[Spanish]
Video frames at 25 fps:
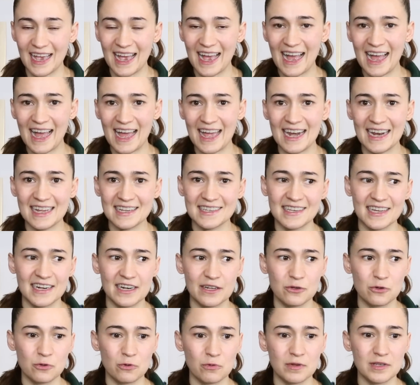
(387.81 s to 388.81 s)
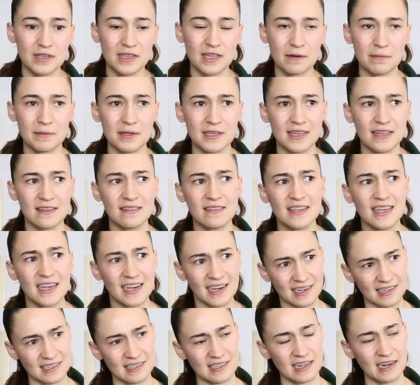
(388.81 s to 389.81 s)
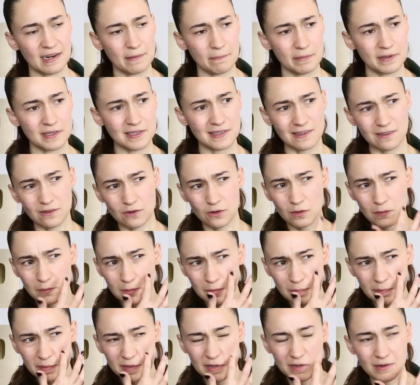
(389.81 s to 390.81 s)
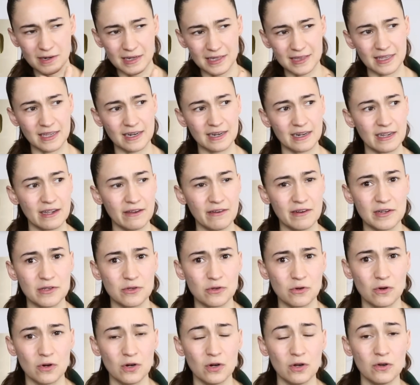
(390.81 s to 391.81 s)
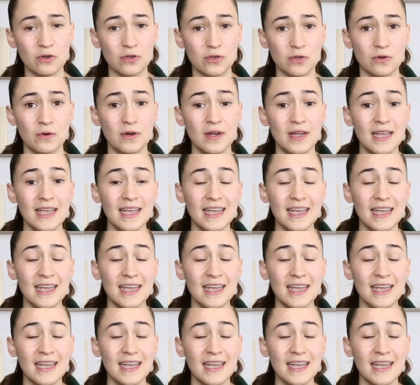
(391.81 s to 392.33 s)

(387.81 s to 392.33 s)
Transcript: al hacer ayuno intermitente y acá estarán pensando como, pero que tiene que ver eso con lo otro?